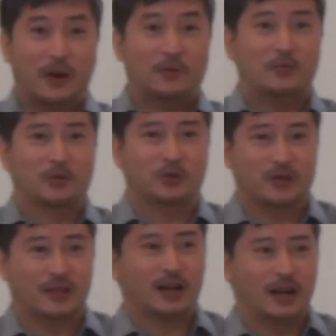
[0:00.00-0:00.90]
まあ、メモ
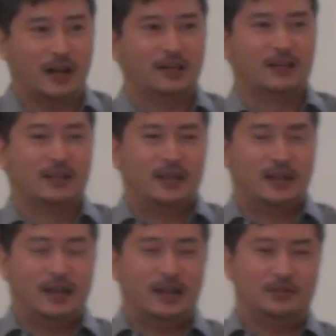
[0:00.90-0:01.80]
取りながら、
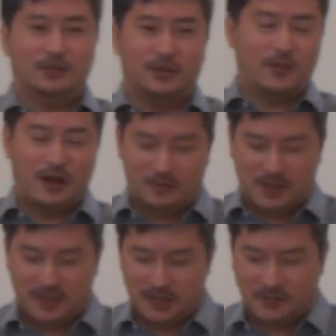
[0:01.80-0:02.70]
えー、ついてまいり
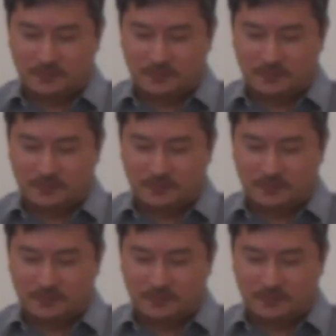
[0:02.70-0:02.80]
ました、